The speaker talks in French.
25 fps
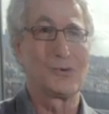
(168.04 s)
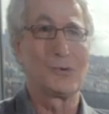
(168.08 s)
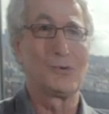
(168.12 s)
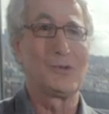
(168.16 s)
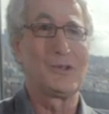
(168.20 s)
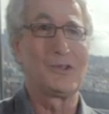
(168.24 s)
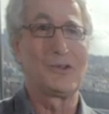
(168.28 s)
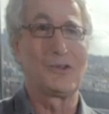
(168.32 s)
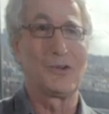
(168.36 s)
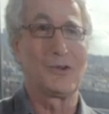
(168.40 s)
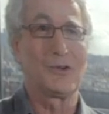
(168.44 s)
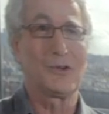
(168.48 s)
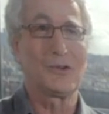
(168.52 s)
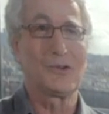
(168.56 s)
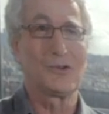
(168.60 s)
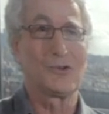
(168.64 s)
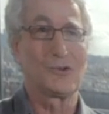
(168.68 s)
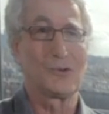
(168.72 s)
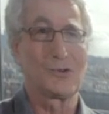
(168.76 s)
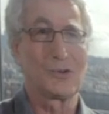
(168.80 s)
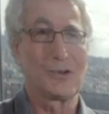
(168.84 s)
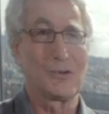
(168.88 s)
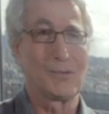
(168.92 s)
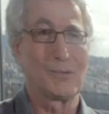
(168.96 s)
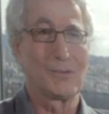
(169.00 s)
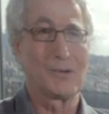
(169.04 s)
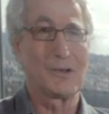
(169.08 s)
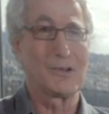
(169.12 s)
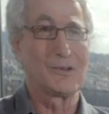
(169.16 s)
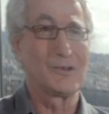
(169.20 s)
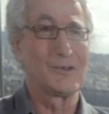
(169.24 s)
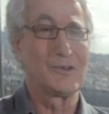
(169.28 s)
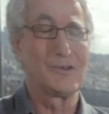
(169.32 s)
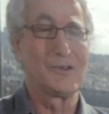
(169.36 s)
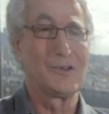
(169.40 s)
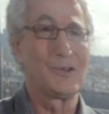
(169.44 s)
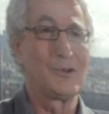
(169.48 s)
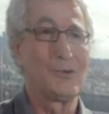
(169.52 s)
auditeurs, des gens qui vont
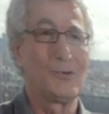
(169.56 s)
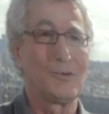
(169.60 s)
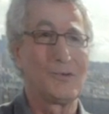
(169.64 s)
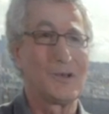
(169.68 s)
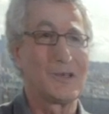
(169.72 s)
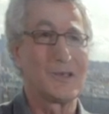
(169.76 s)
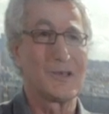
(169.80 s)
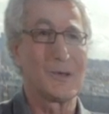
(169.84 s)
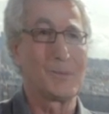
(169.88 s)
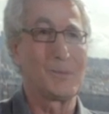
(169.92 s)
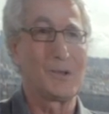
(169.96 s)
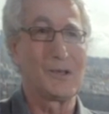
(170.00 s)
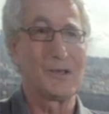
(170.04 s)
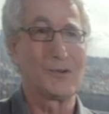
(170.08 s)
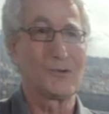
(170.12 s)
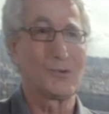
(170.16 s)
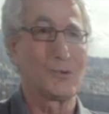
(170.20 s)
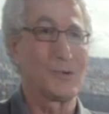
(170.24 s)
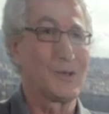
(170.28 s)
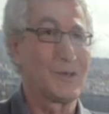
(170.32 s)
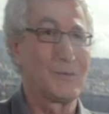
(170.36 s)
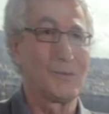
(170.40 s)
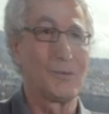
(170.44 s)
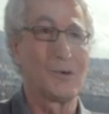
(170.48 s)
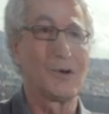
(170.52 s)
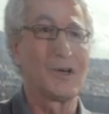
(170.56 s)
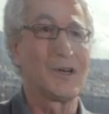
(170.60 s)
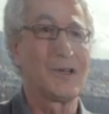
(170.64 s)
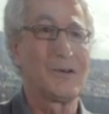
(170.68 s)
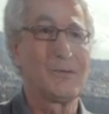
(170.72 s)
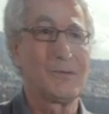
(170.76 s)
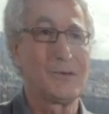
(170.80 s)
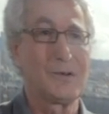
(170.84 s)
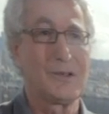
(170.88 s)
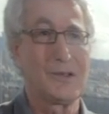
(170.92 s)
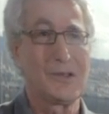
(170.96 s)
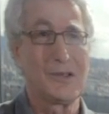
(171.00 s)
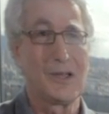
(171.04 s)
avoir des idées de nouvelles applications, qui vont
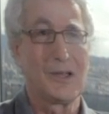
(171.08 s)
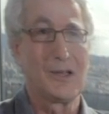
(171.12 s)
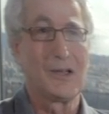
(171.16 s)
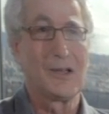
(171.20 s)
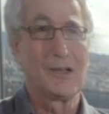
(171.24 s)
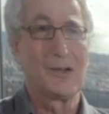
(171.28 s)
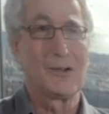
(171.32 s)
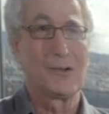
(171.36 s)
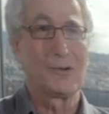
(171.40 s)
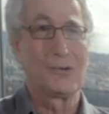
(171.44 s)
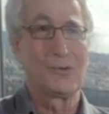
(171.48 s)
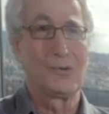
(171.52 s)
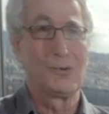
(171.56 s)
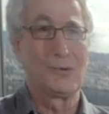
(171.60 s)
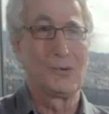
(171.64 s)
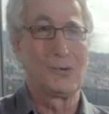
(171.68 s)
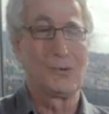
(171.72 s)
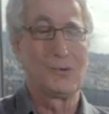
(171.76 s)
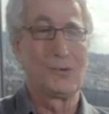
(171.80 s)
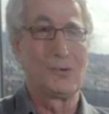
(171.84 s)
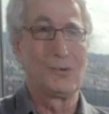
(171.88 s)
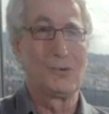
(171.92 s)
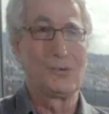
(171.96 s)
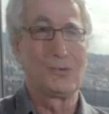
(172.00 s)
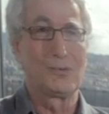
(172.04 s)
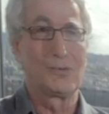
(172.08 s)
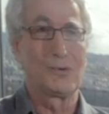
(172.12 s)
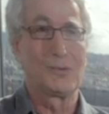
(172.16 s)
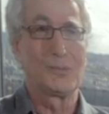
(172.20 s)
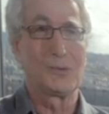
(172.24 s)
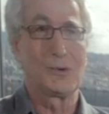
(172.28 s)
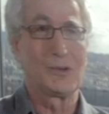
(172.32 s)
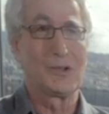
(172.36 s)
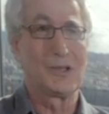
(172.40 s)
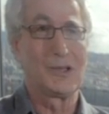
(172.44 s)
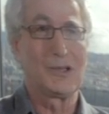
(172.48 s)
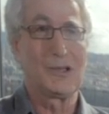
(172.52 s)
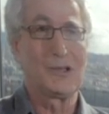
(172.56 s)
rêver de,
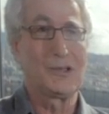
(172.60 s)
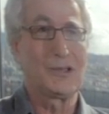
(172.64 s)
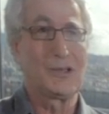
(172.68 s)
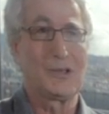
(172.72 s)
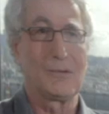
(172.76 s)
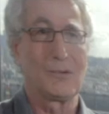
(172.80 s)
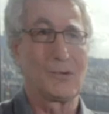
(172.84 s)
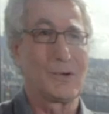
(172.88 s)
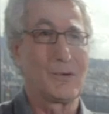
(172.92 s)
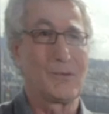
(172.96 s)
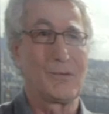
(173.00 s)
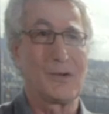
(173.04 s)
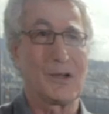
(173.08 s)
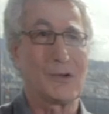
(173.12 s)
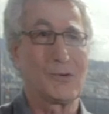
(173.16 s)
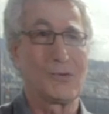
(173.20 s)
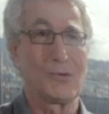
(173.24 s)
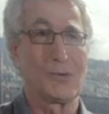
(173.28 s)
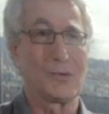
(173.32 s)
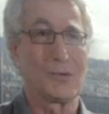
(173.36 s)
nouveaux modèles, qui vont les faire